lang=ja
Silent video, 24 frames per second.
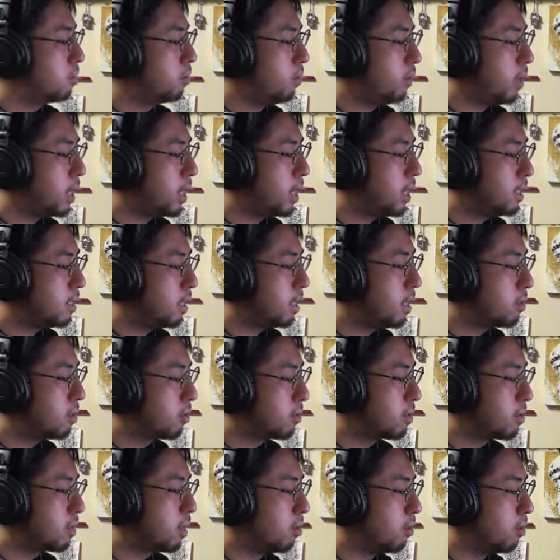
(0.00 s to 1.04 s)
だよね。
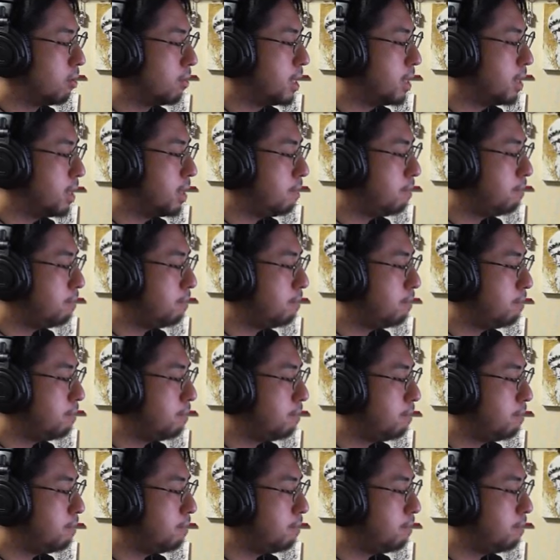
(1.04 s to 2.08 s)
カメラの質が悪かっ
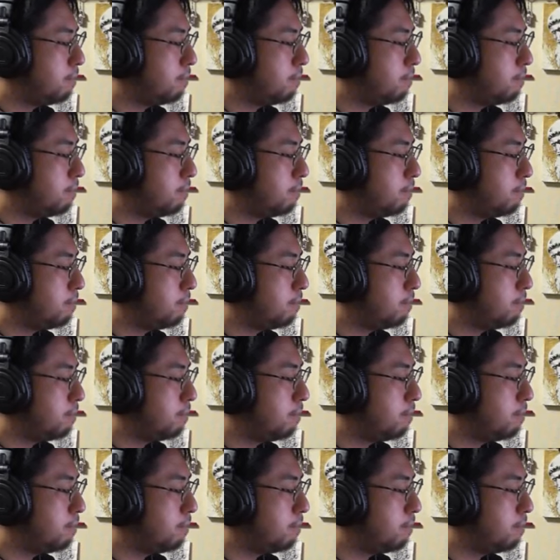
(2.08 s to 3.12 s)
たり、画質が悪いとか
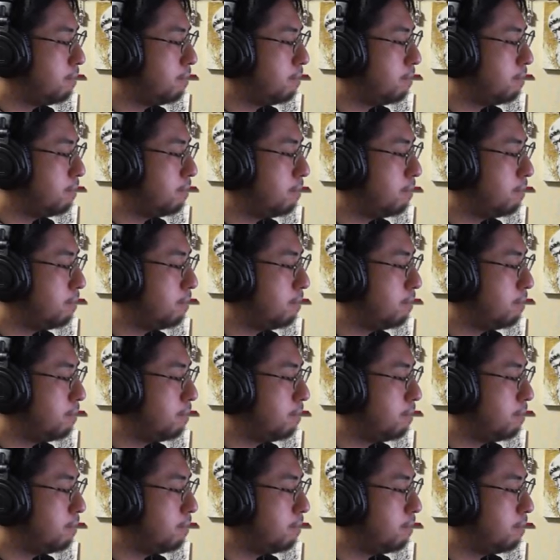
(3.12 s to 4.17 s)
最悪だよね。
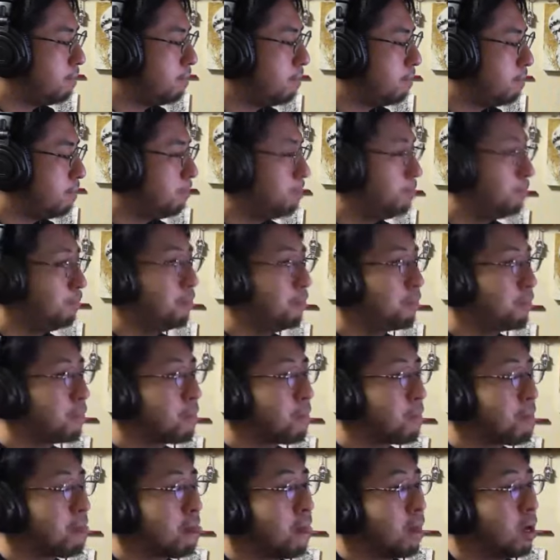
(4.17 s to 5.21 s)
ここまで
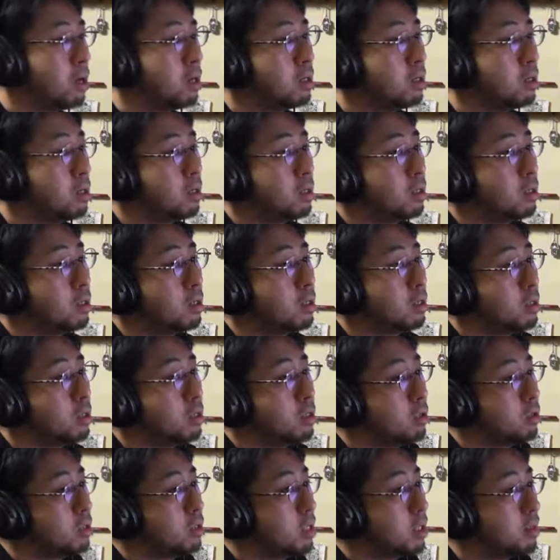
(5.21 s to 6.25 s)
盛り上がって p t
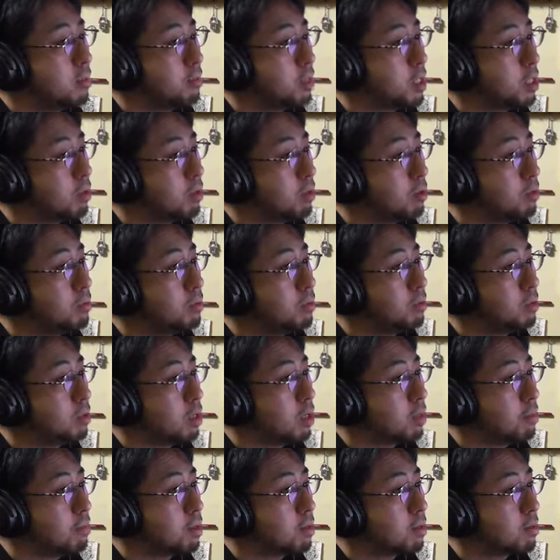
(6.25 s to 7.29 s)
p d とか最悪
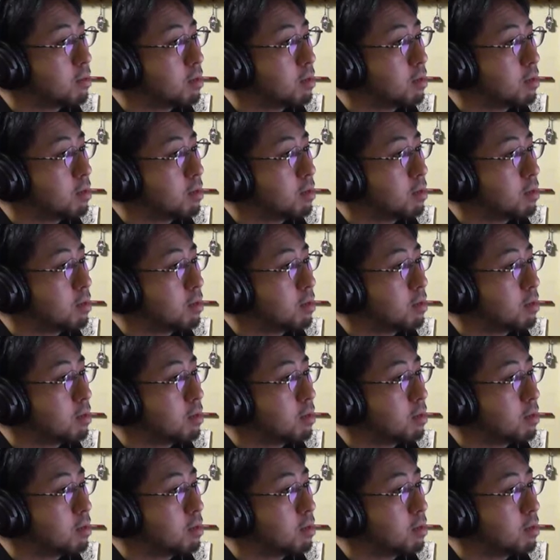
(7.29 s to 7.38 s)
じゃない